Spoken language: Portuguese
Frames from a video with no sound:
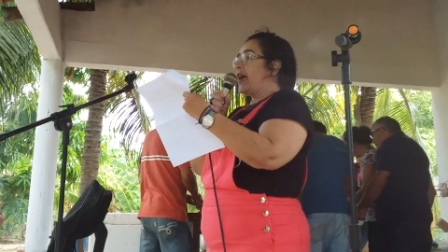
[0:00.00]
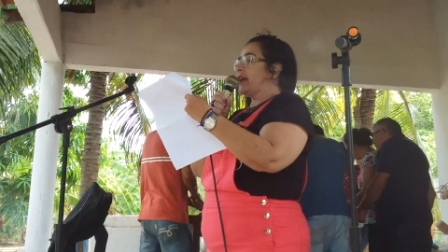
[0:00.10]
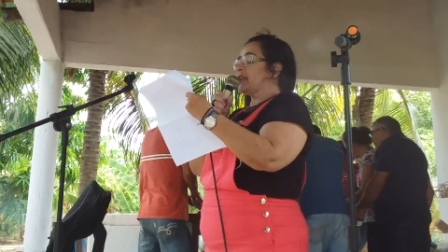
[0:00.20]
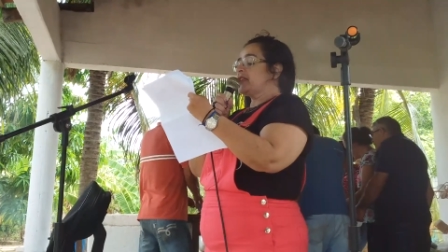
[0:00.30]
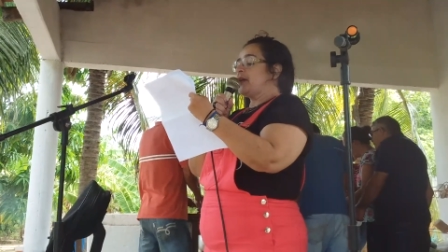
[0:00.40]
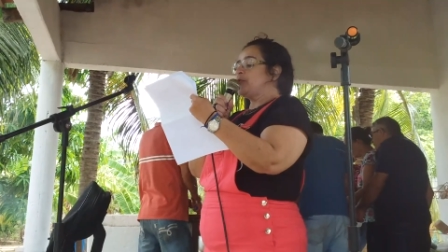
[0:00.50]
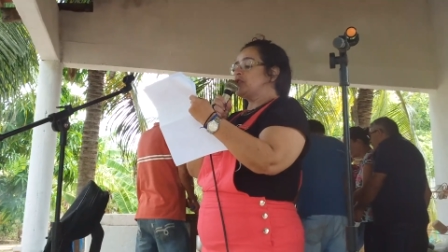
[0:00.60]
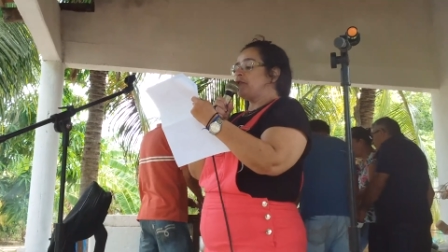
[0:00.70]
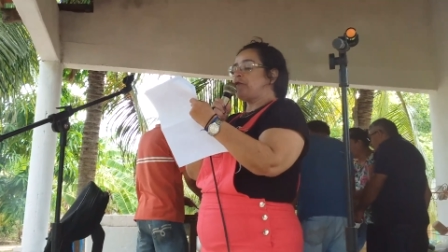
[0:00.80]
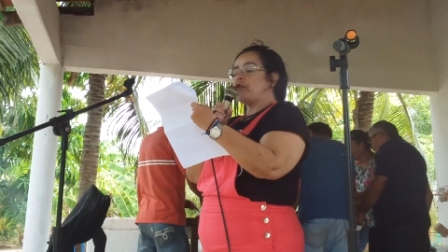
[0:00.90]
Era tempo
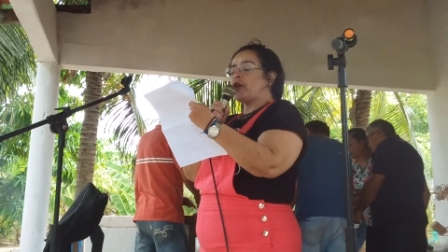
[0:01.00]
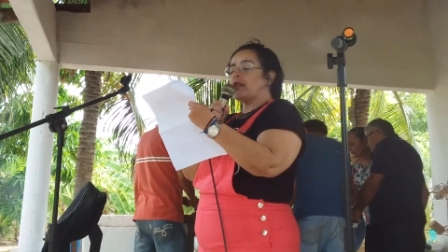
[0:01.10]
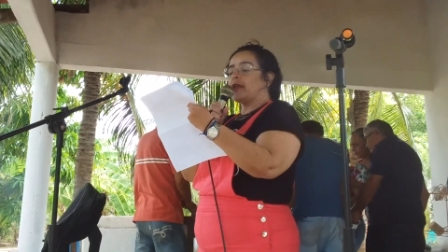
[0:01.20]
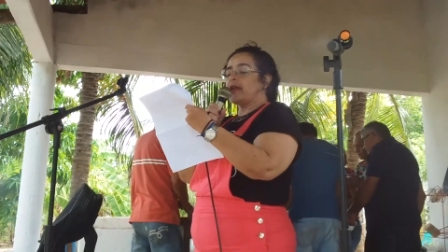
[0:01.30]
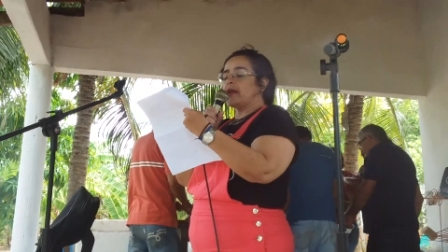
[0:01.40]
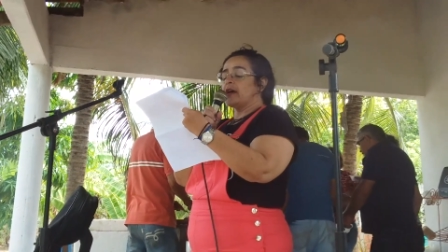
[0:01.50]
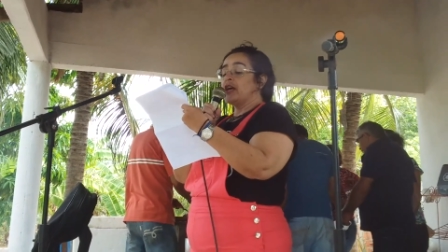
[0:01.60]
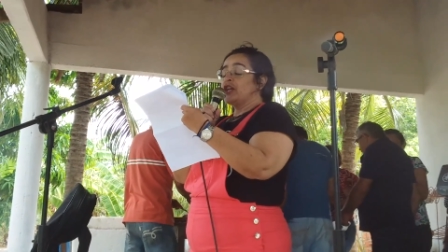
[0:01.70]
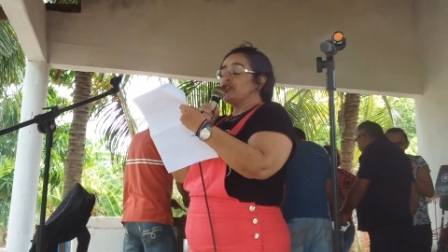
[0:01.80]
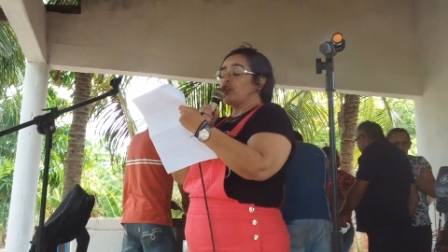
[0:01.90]
de folia,
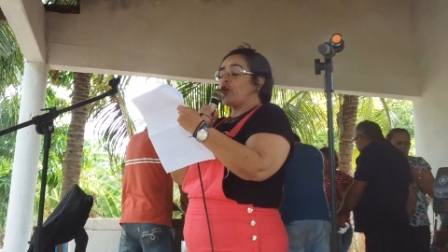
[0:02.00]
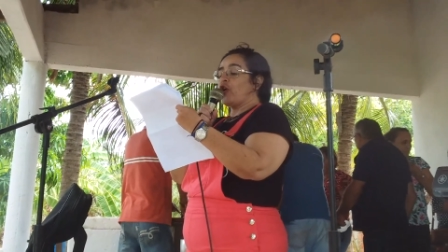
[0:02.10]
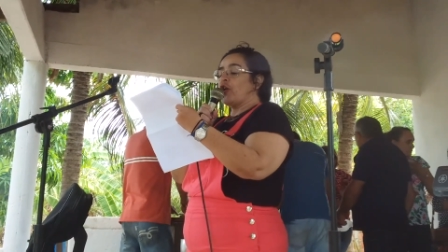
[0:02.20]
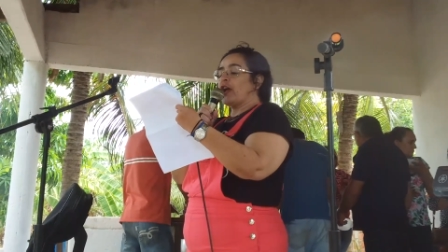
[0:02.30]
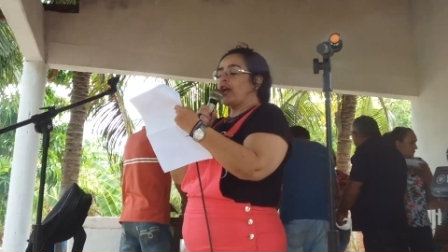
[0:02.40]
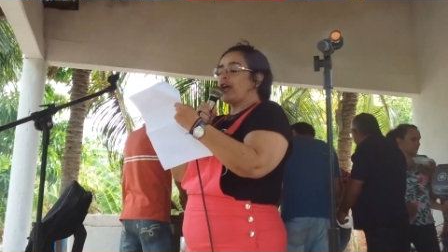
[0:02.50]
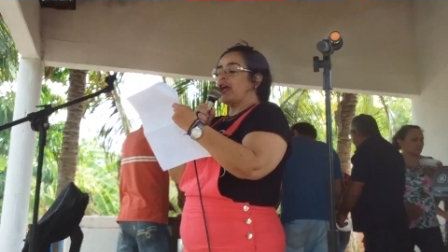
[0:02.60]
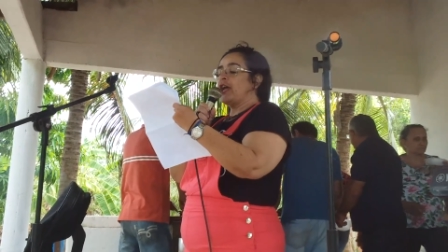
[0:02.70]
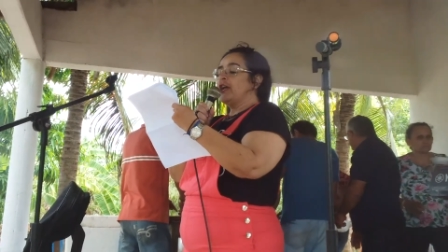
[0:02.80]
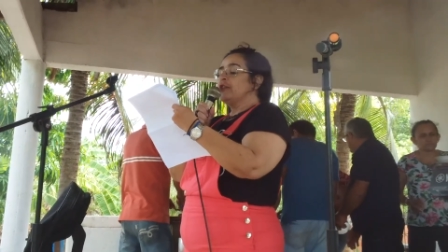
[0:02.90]
de
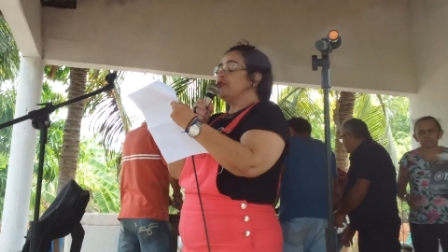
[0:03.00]
correr,